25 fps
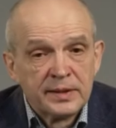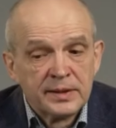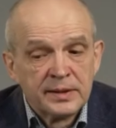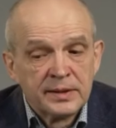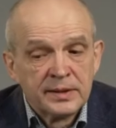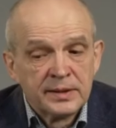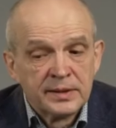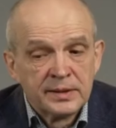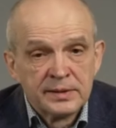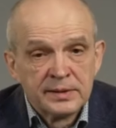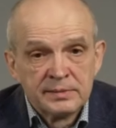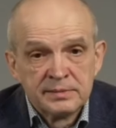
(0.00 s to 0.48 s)

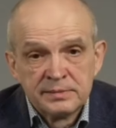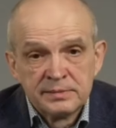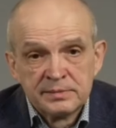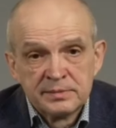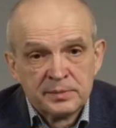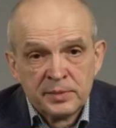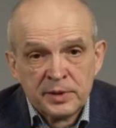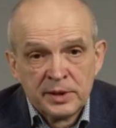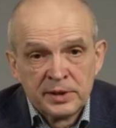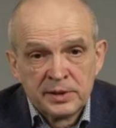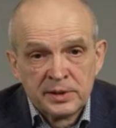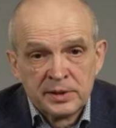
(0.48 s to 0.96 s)
А,
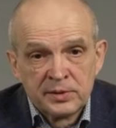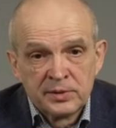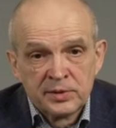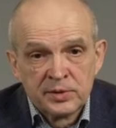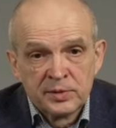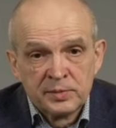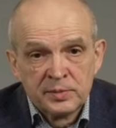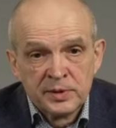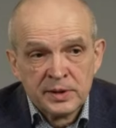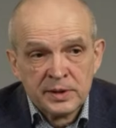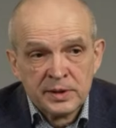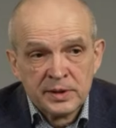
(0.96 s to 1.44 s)
у меня
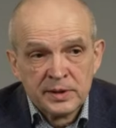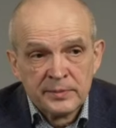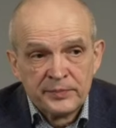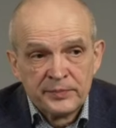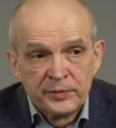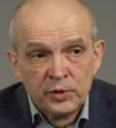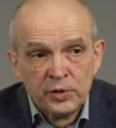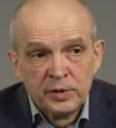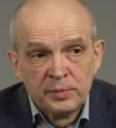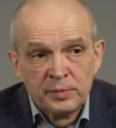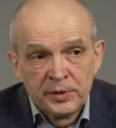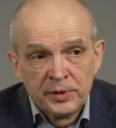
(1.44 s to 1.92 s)
такое мнение.
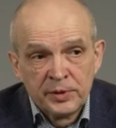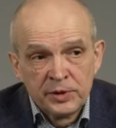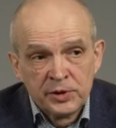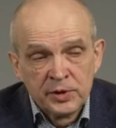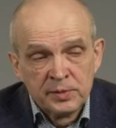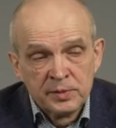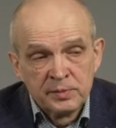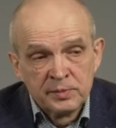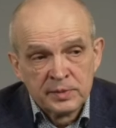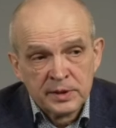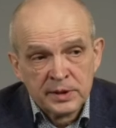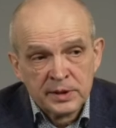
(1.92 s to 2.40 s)
Ну и
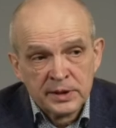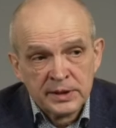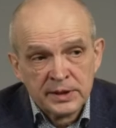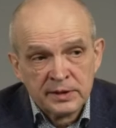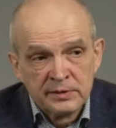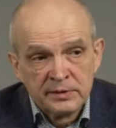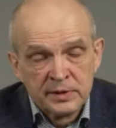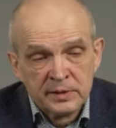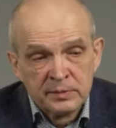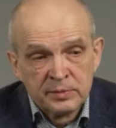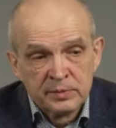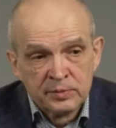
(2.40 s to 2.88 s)
причем
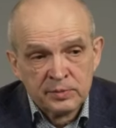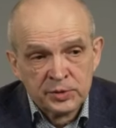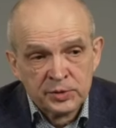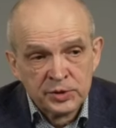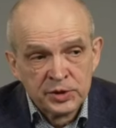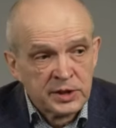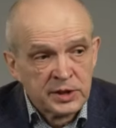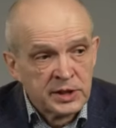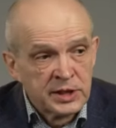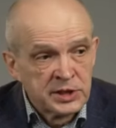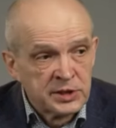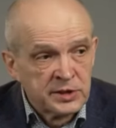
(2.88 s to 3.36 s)
это
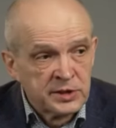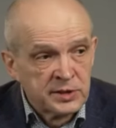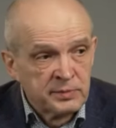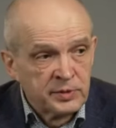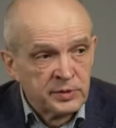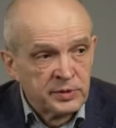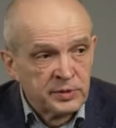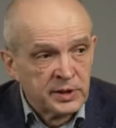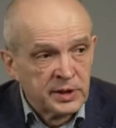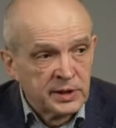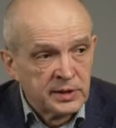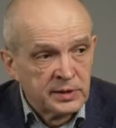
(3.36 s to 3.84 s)
можно даже
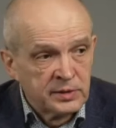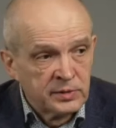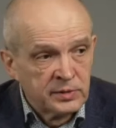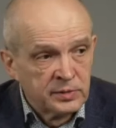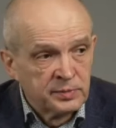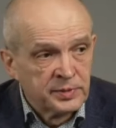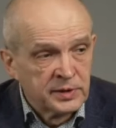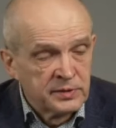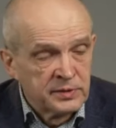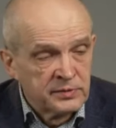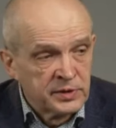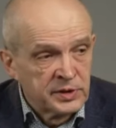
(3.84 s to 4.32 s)
наблюдать, ну
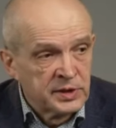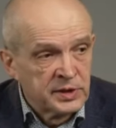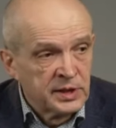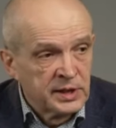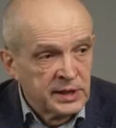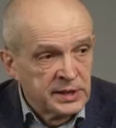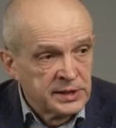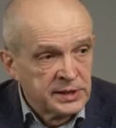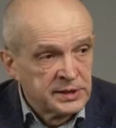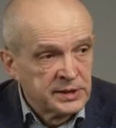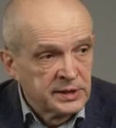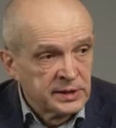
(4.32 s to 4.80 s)

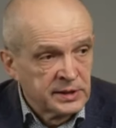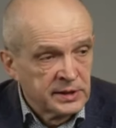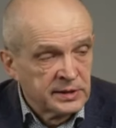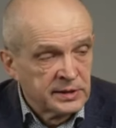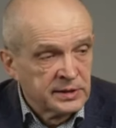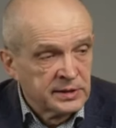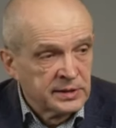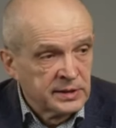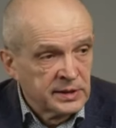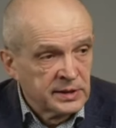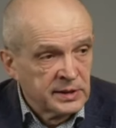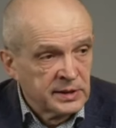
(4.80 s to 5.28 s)
подтверждается
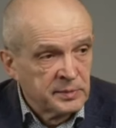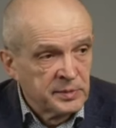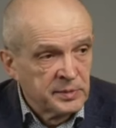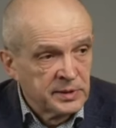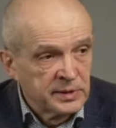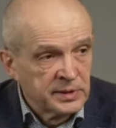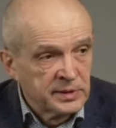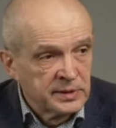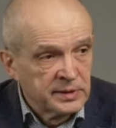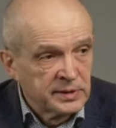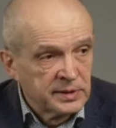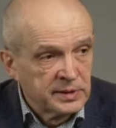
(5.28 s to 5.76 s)

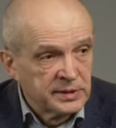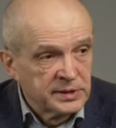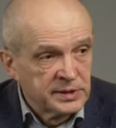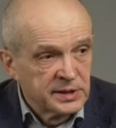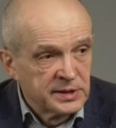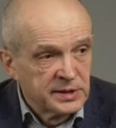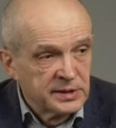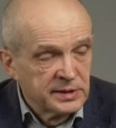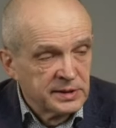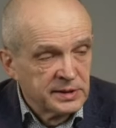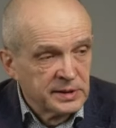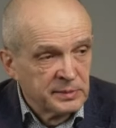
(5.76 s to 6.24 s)
какими
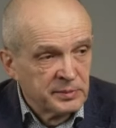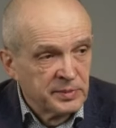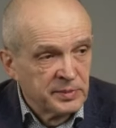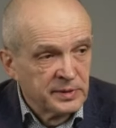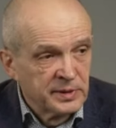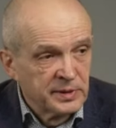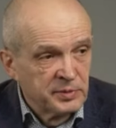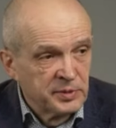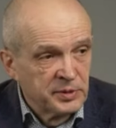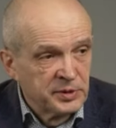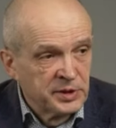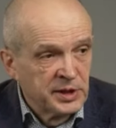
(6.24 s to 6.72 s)

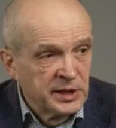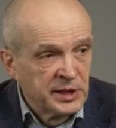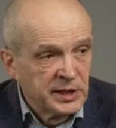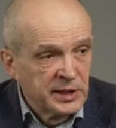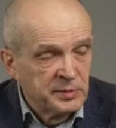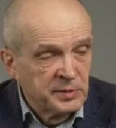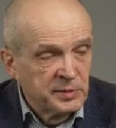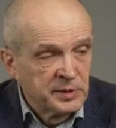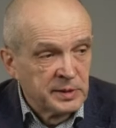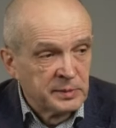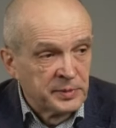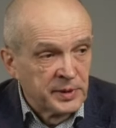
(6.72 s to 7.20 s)

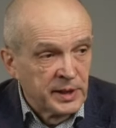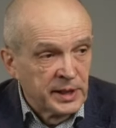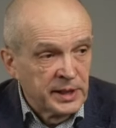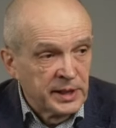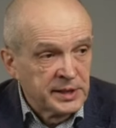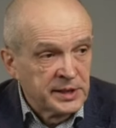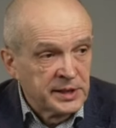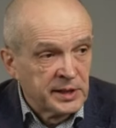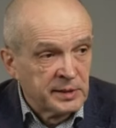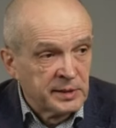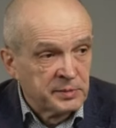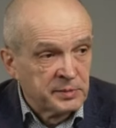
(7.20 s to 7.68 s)
наблюдениями на
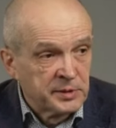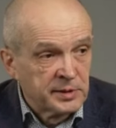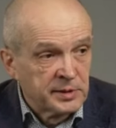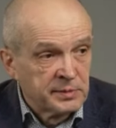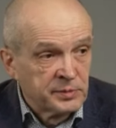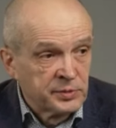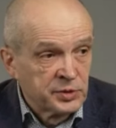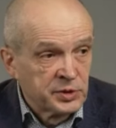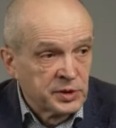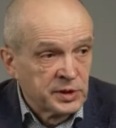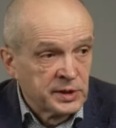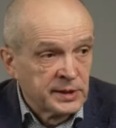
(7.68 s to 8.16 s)
практике,
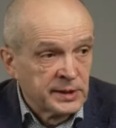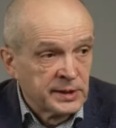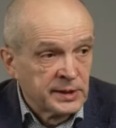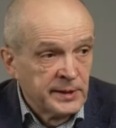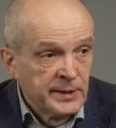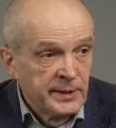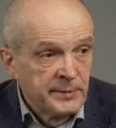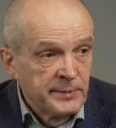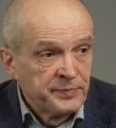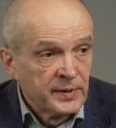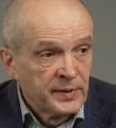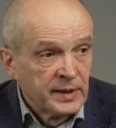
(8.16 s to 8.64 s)
потому что
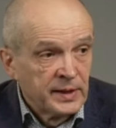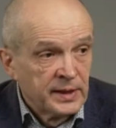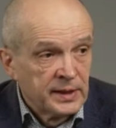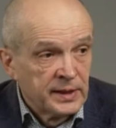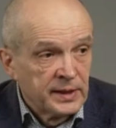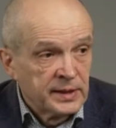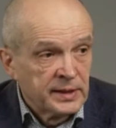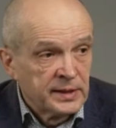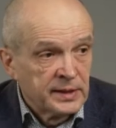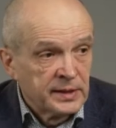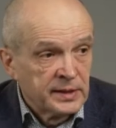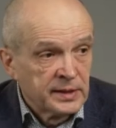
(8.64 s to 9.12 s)

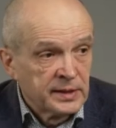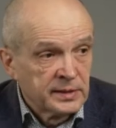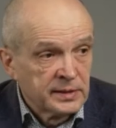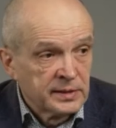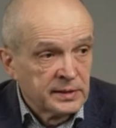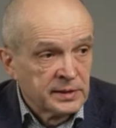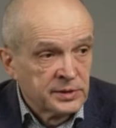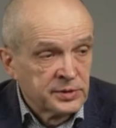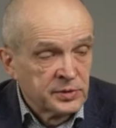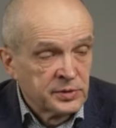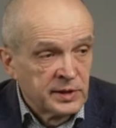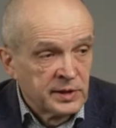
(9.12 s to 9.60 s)
а,
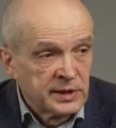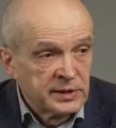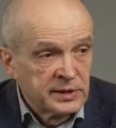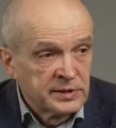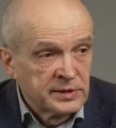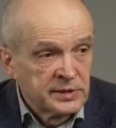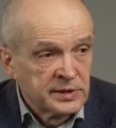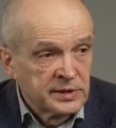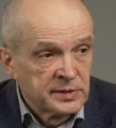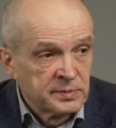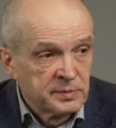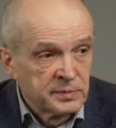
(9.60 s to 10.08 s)

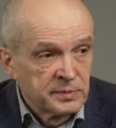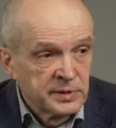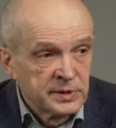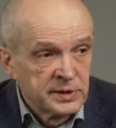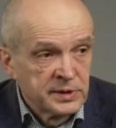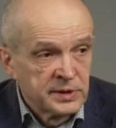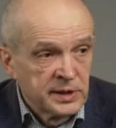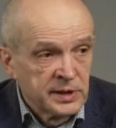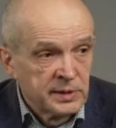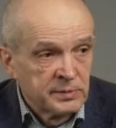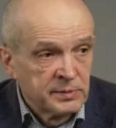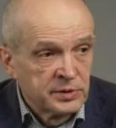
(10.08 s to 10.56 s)
государство, мы
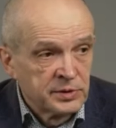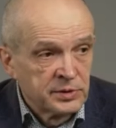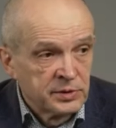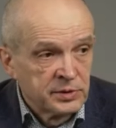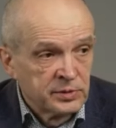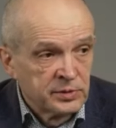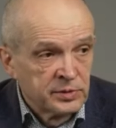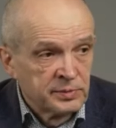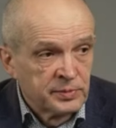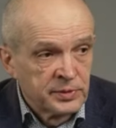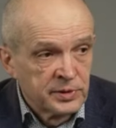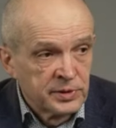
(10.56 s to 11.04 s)
знаем, что
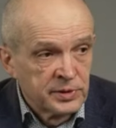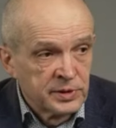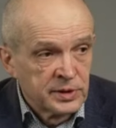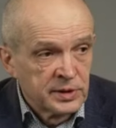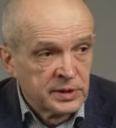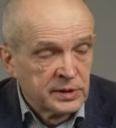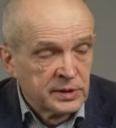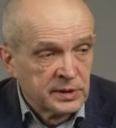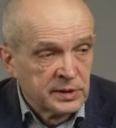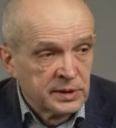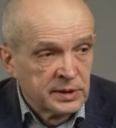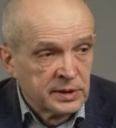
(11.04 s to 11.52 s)
оно
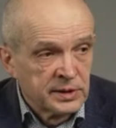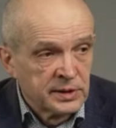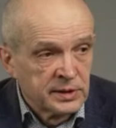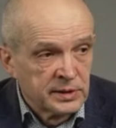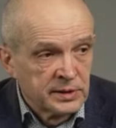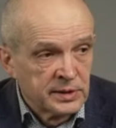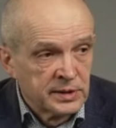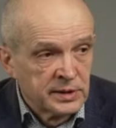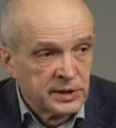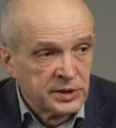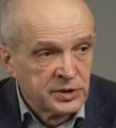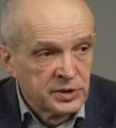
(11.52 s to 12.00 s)
просто
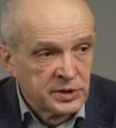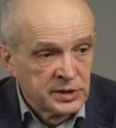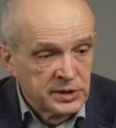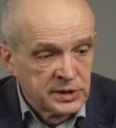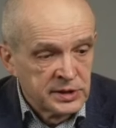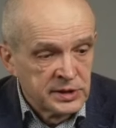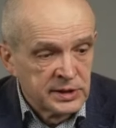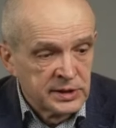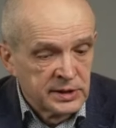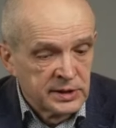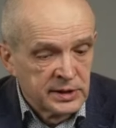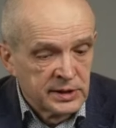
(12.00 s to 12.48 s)
а,
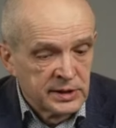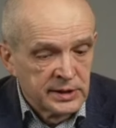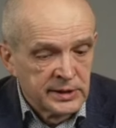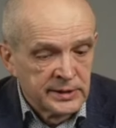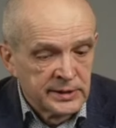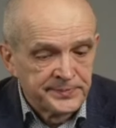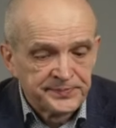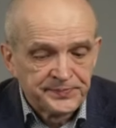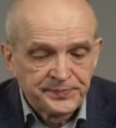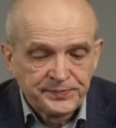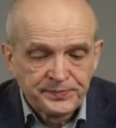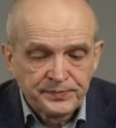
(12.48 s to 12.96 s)
держится
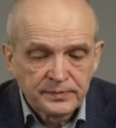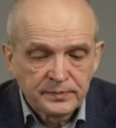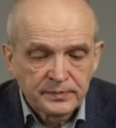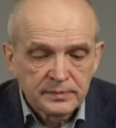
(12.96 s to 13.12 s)
на